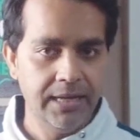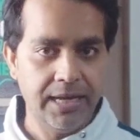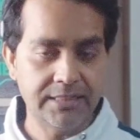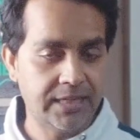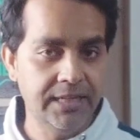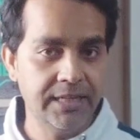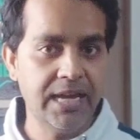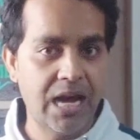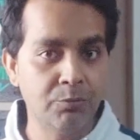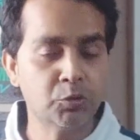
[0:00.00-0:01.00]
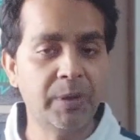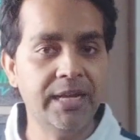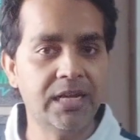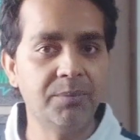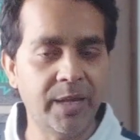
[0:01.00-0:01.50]
ऐसा नहीं है कि हम उसमें
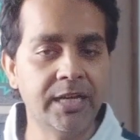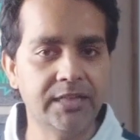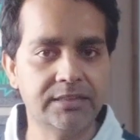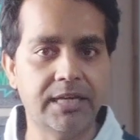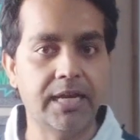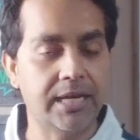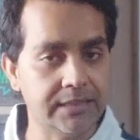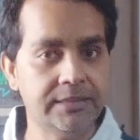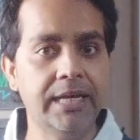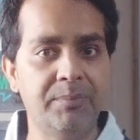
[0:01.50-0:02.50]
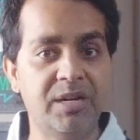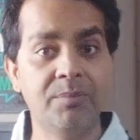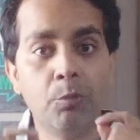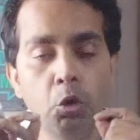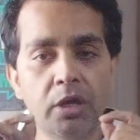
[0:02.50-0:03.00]
इनकम नहीं करते हैं करते हैं बट हम
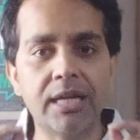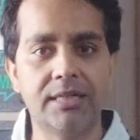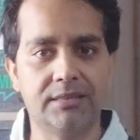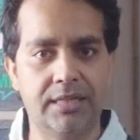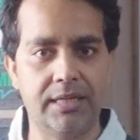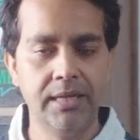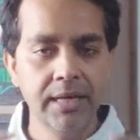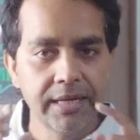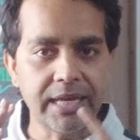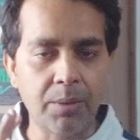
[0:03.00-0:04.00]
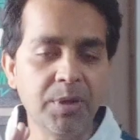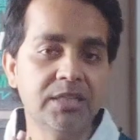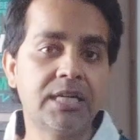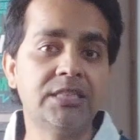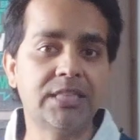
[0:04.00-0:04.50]
बोल कर करते हैं कि हम
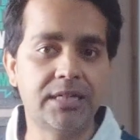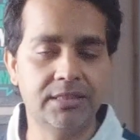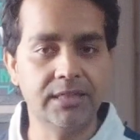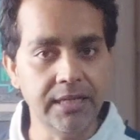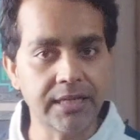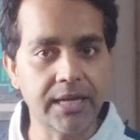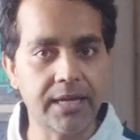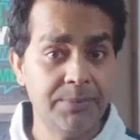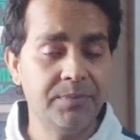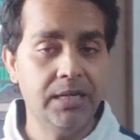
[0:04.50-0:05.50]
इतना चार्जेस ले रहे हैं